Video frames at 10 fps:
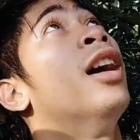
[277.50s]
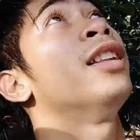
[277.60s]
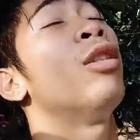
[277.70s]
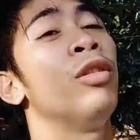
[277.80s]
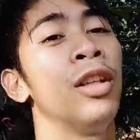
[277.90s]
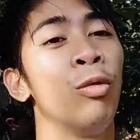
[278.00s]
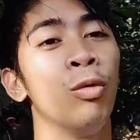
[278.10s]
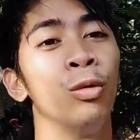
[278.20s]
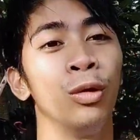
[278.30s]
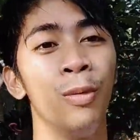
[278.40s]
At ako'y
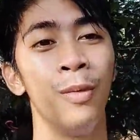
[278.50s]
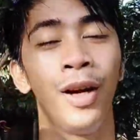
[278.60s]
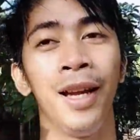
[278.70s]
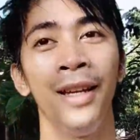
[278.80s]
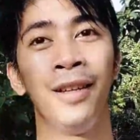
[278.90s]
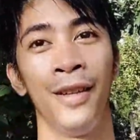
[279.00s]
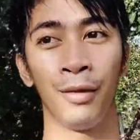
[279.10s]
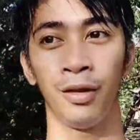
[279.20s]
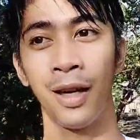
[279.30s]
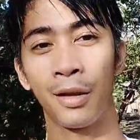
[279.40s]
nagugutom. Okay?
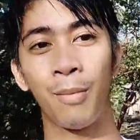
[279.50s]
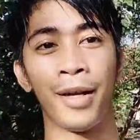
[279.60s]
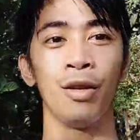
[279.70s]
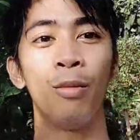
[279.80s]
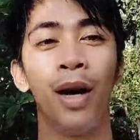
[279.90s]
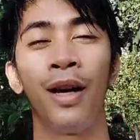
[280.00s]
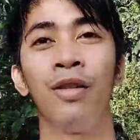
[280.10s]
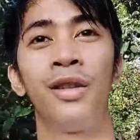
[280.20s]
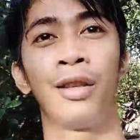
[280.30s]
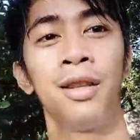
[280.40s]
Tara samahan niyo ako mga
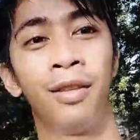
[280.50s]
lods.